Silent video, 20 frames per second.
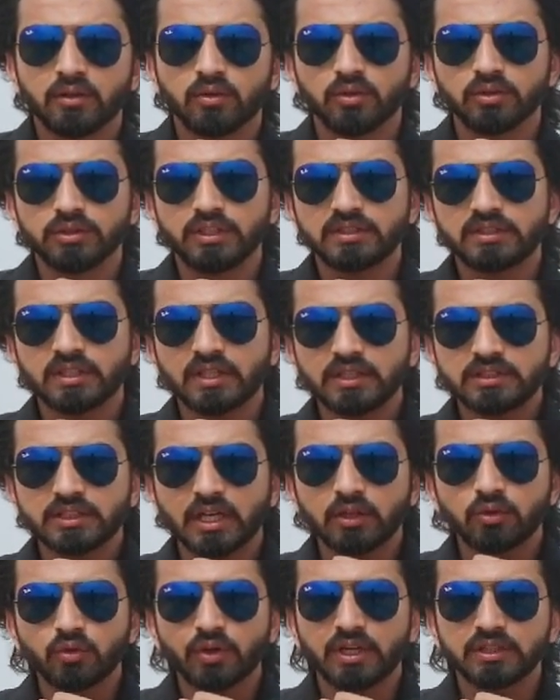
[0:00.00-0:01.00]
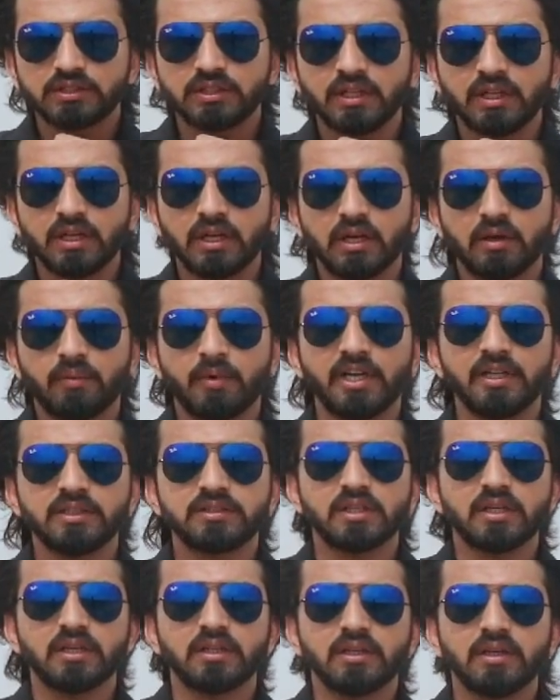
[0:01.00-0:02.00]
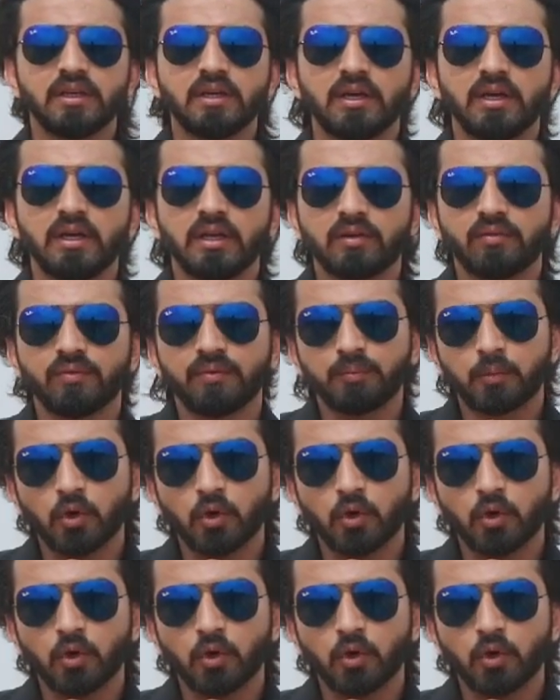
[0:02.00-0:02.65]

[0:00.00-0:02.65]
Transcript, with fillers: तो जैसे कि शाहिद कुरैशी ने हमारे साथ एक